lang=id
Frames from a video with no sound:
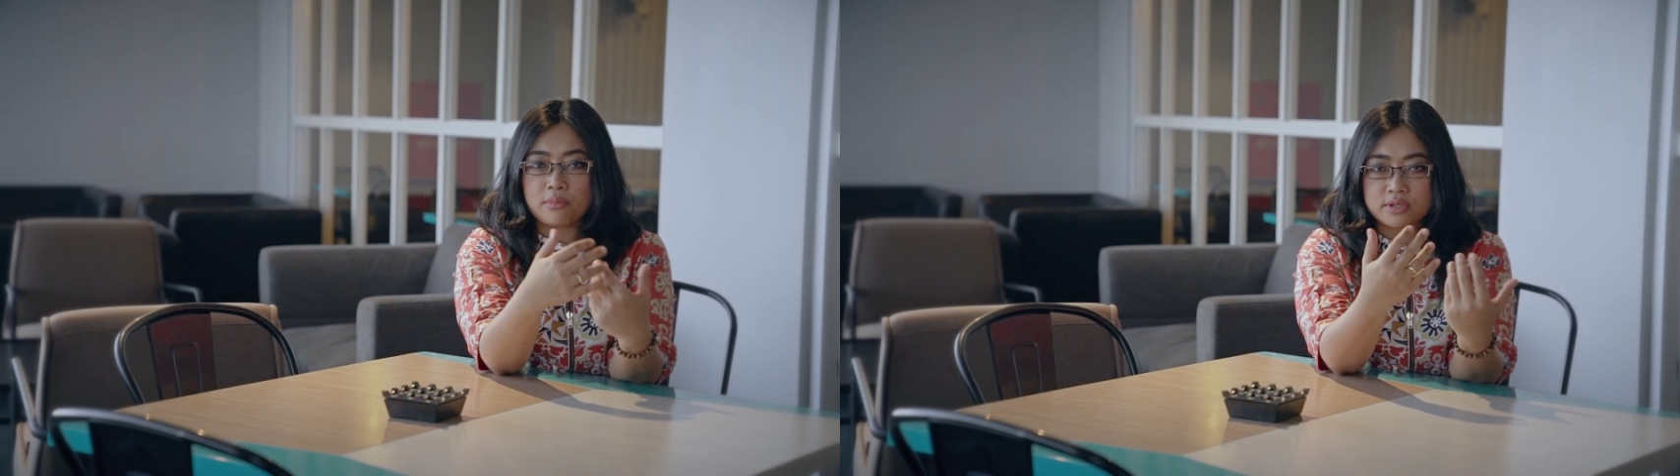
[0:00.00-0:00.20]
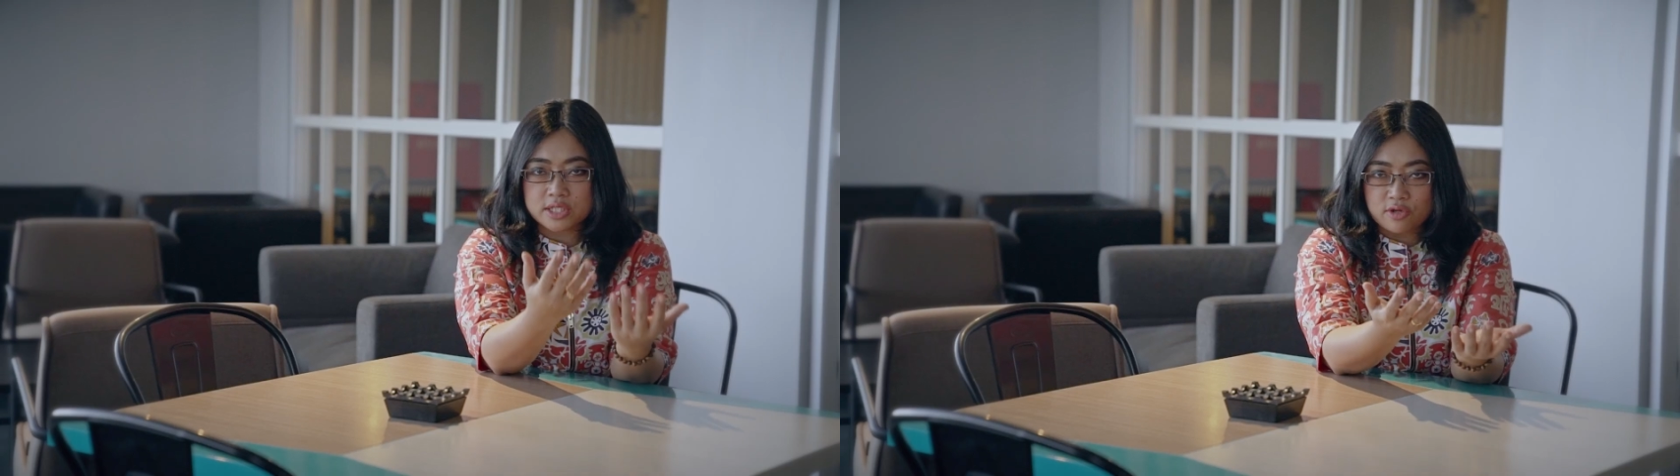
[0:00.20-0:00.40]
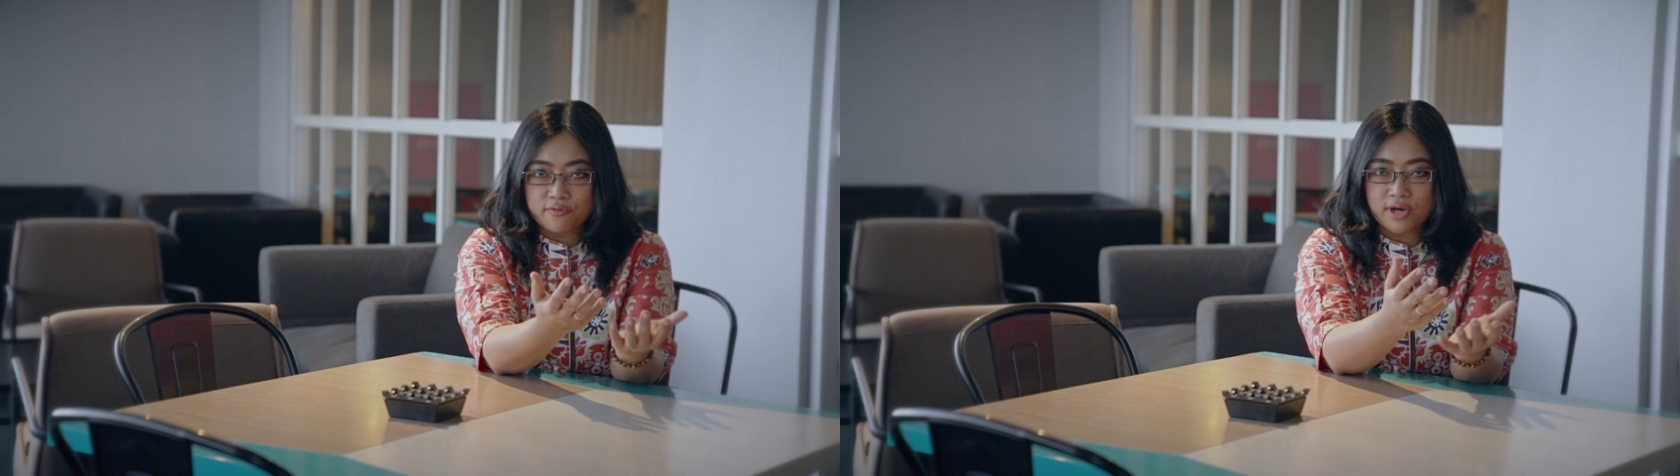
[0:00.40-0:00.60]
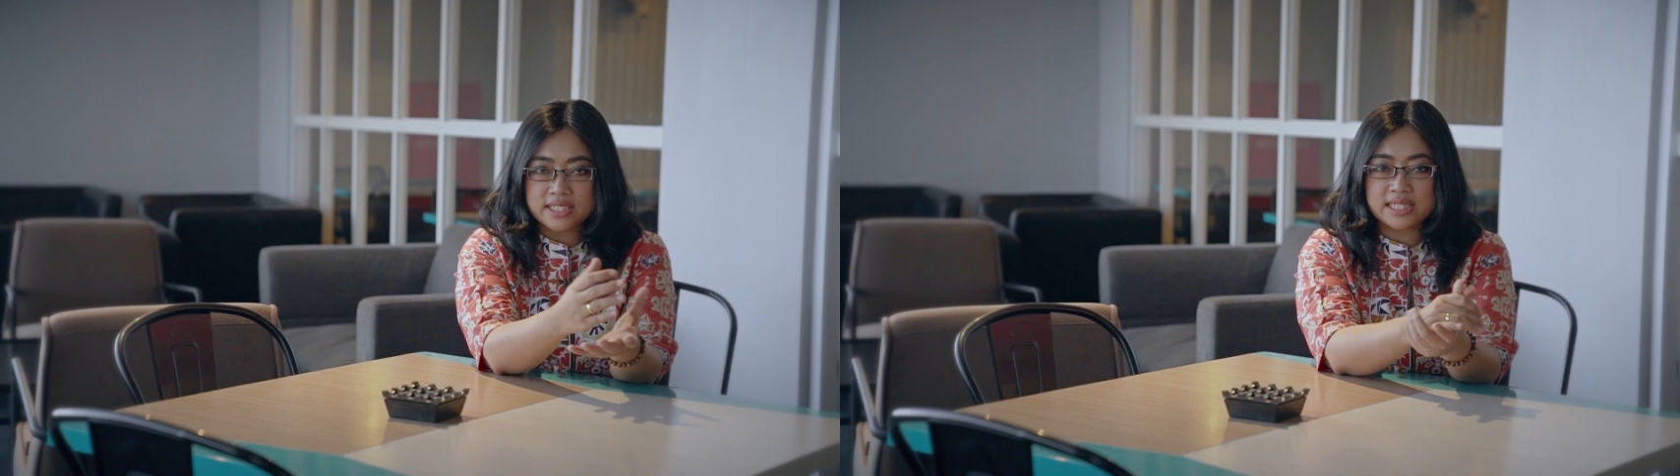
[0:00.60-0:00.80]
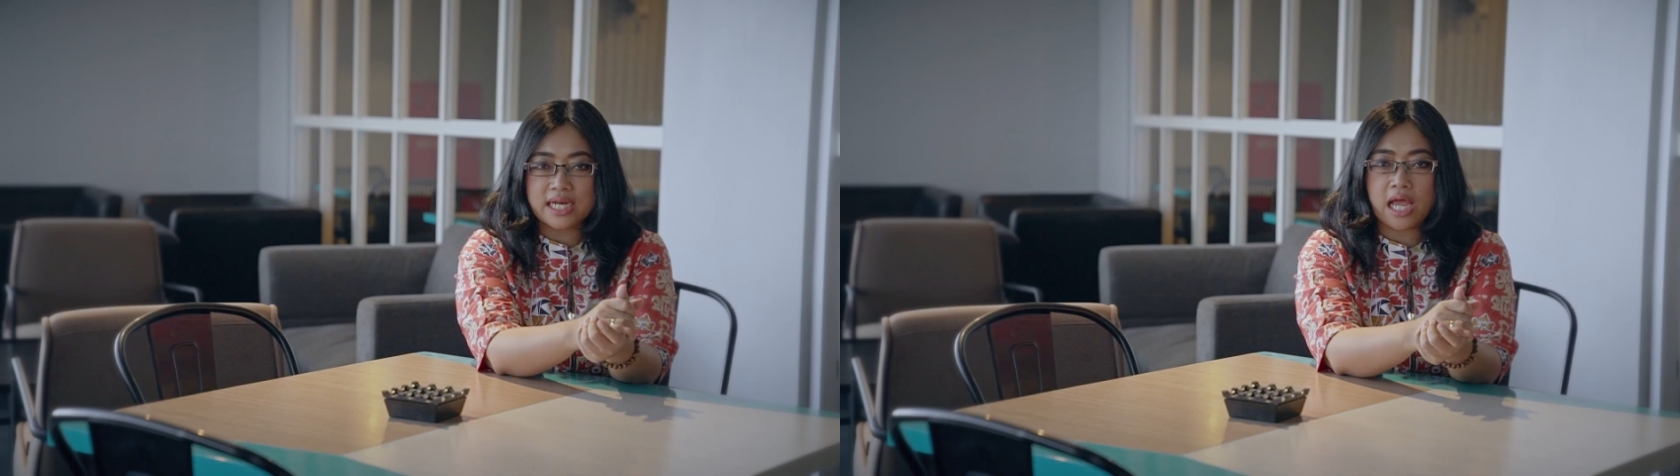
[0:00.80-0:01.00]
proses
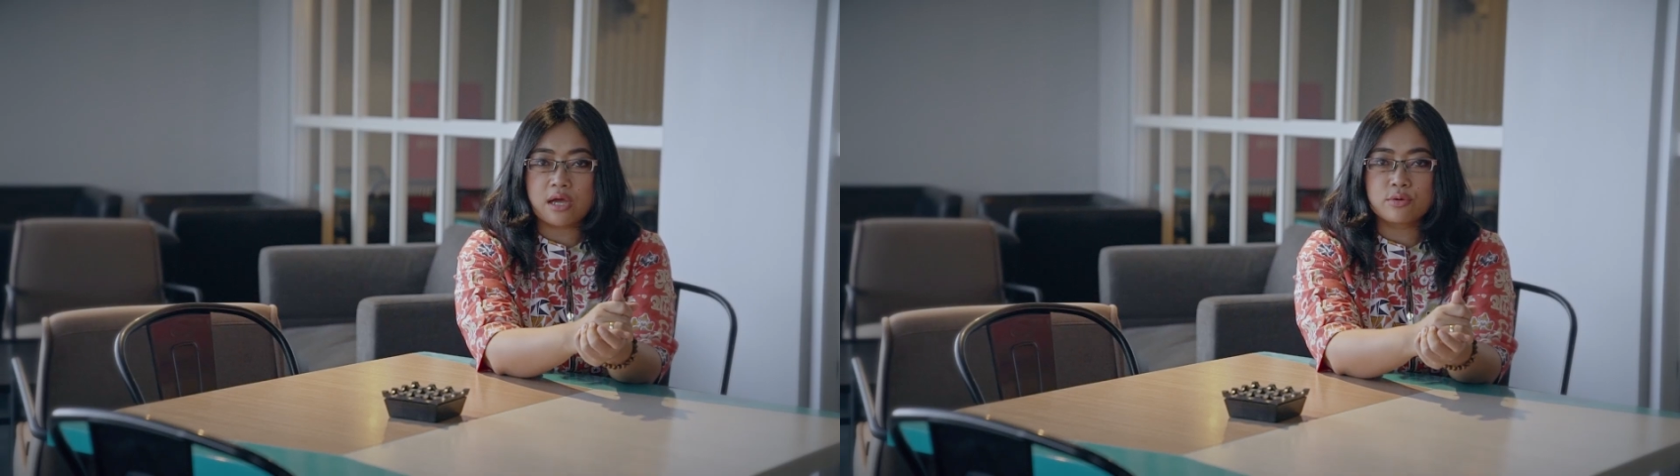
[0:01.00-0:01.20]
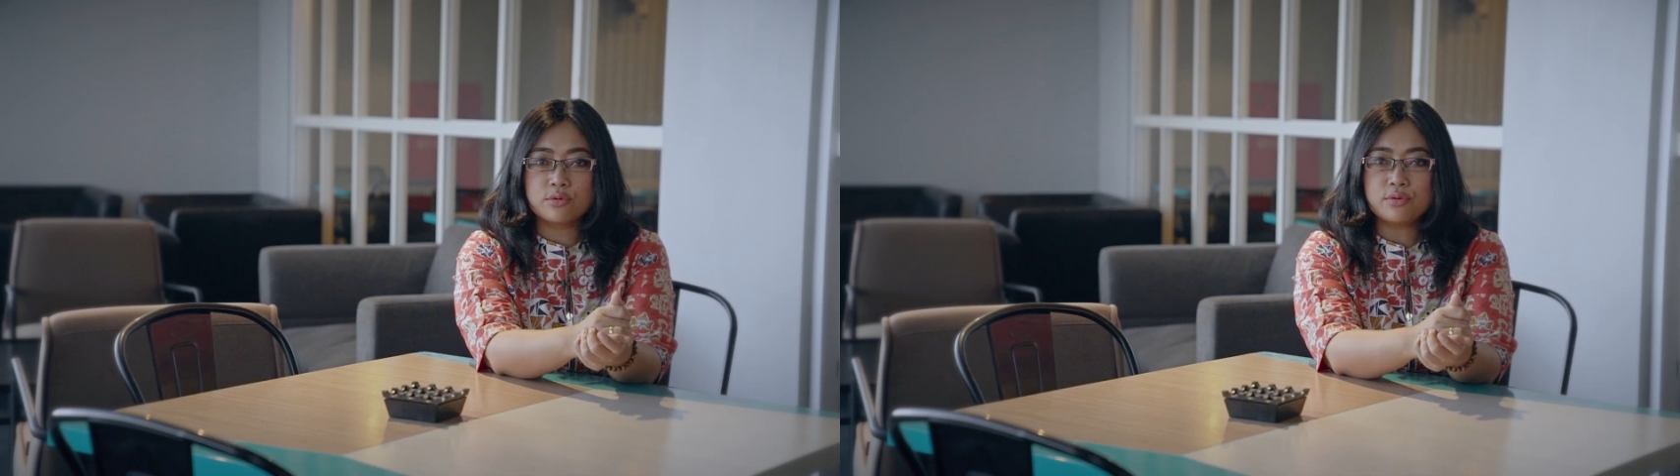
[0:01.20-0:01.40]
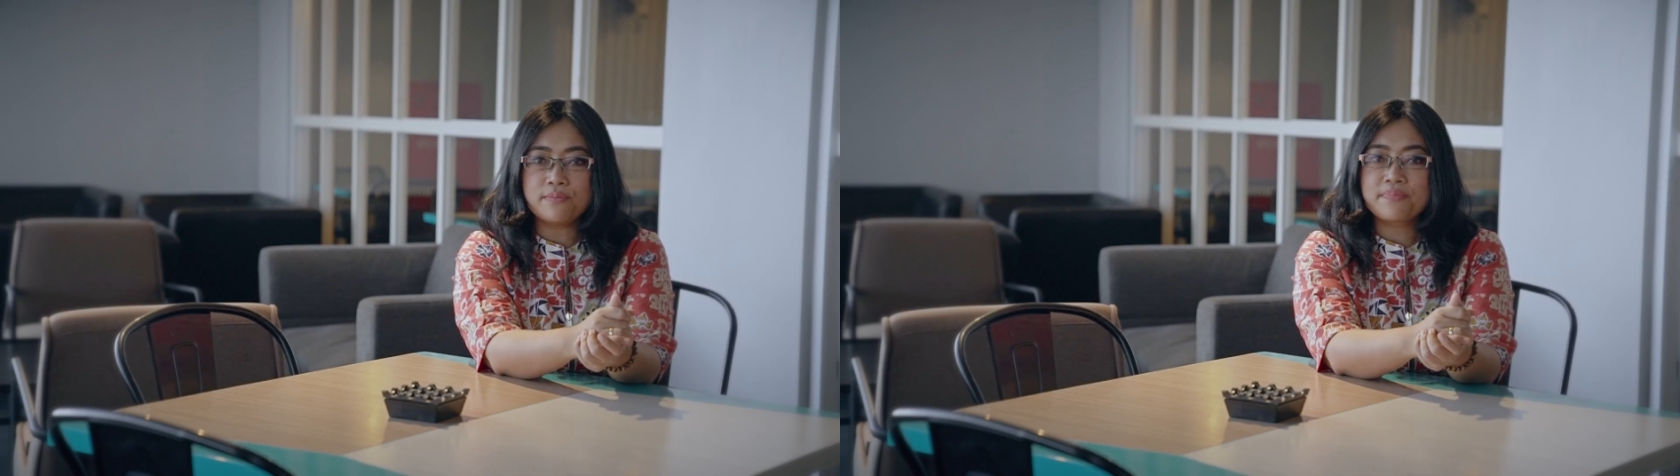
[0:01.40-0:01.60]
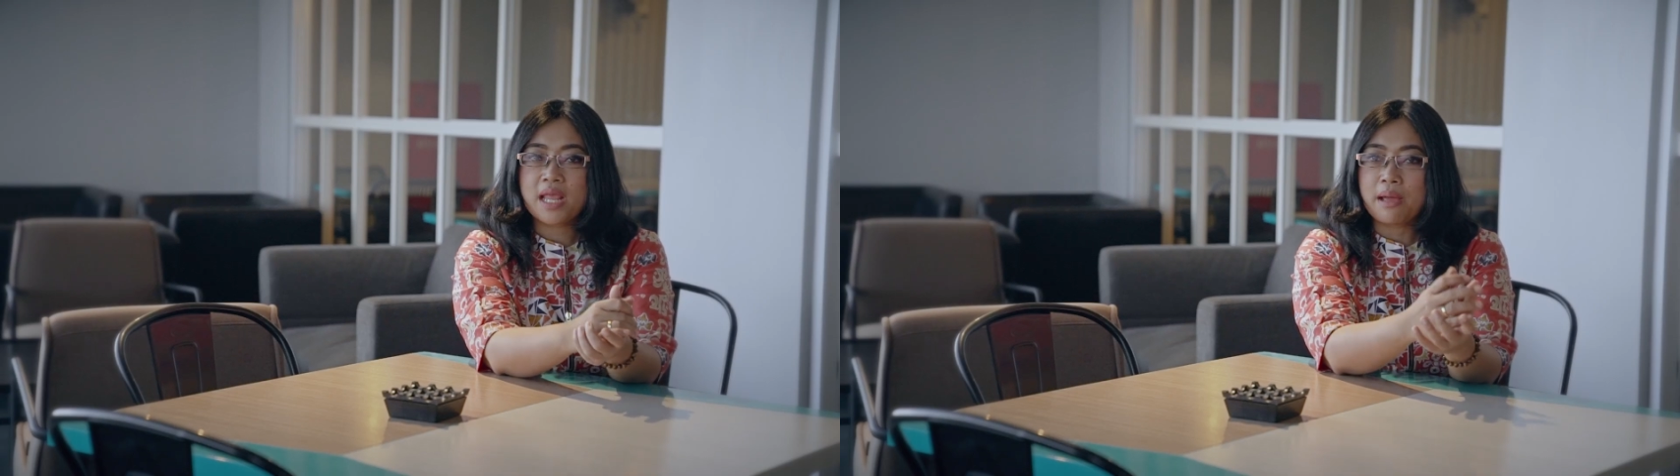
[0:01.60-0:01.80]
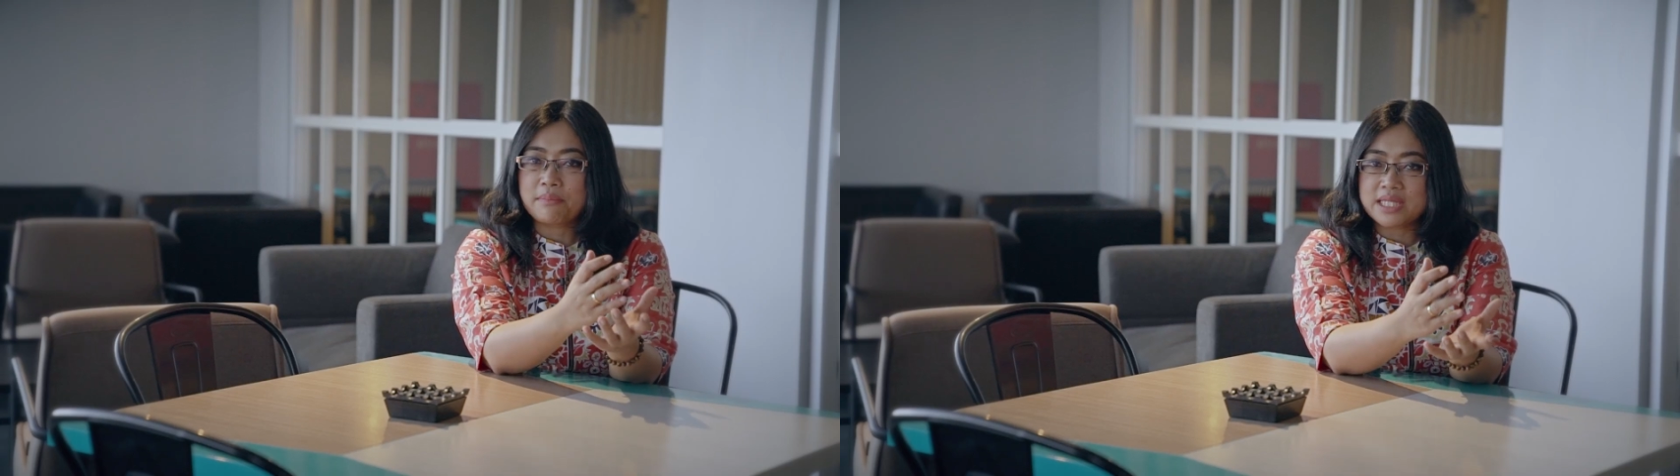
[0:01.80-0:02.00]
ovulasi terganggu,
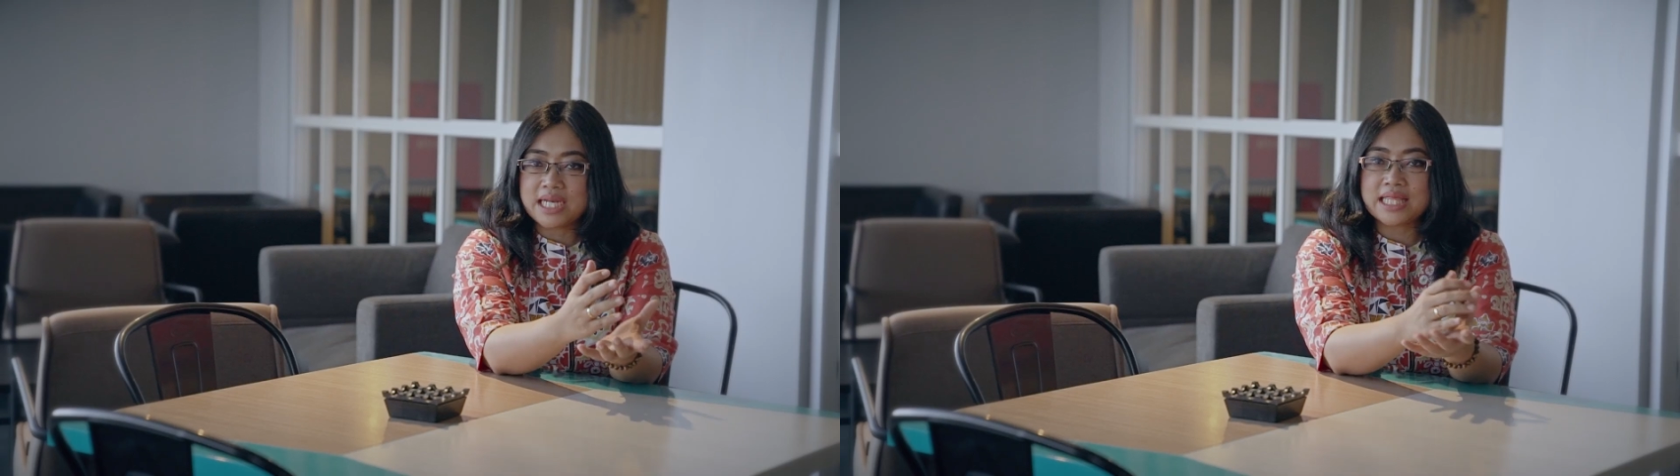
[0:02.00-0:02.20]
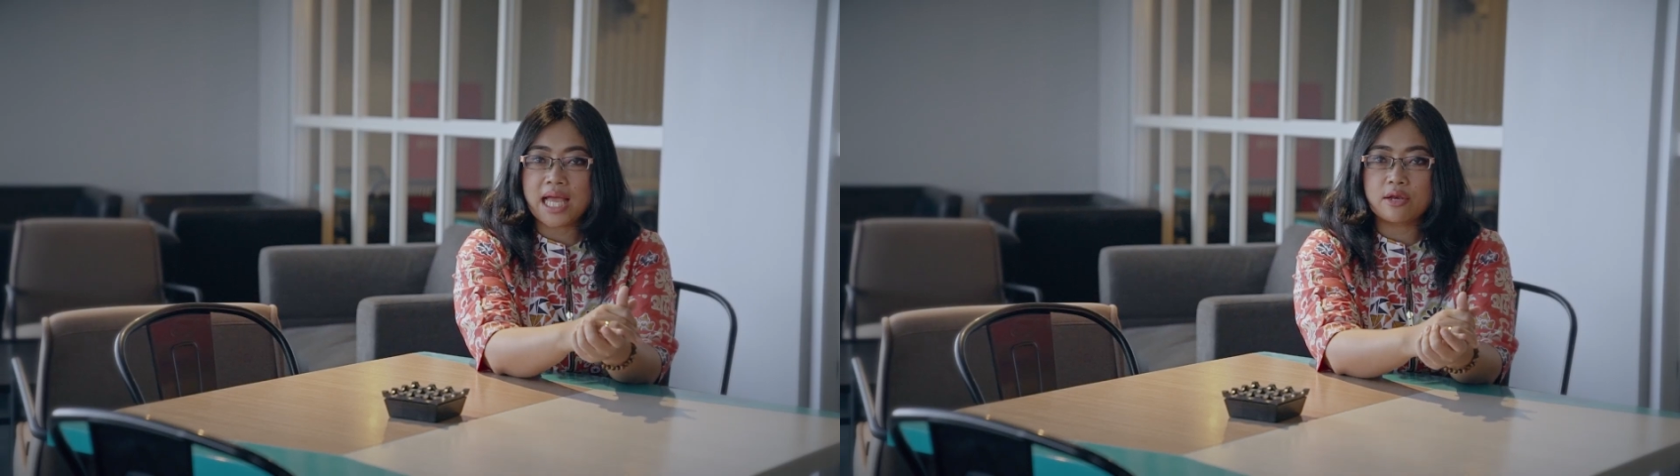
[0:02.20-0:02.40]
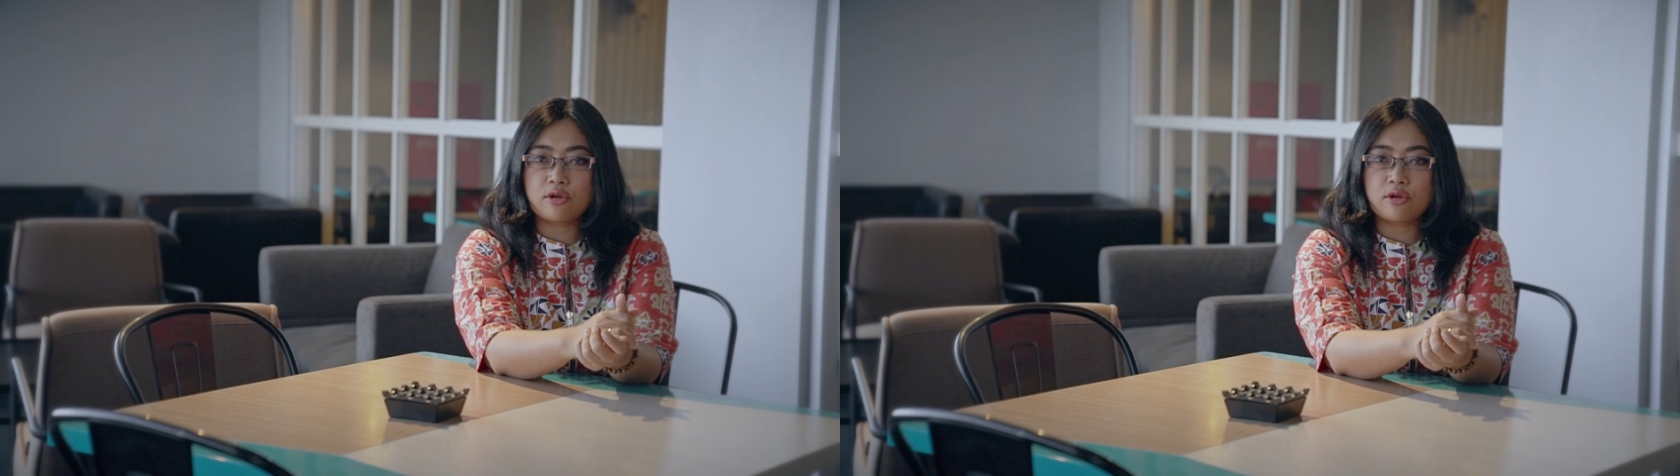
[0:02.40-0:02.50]
menderita